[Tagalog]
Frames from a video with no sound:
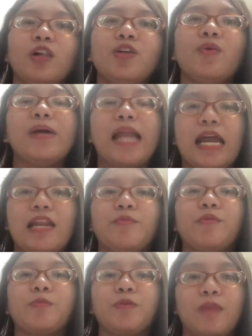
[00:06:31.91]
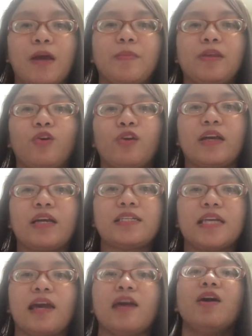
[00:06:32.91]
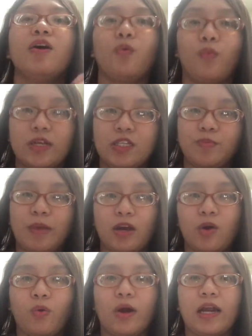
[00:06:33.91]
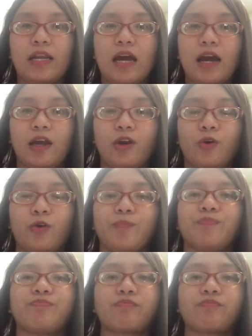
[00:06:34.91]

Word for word: Although wala namang problema doon kasi once may OR na kayo,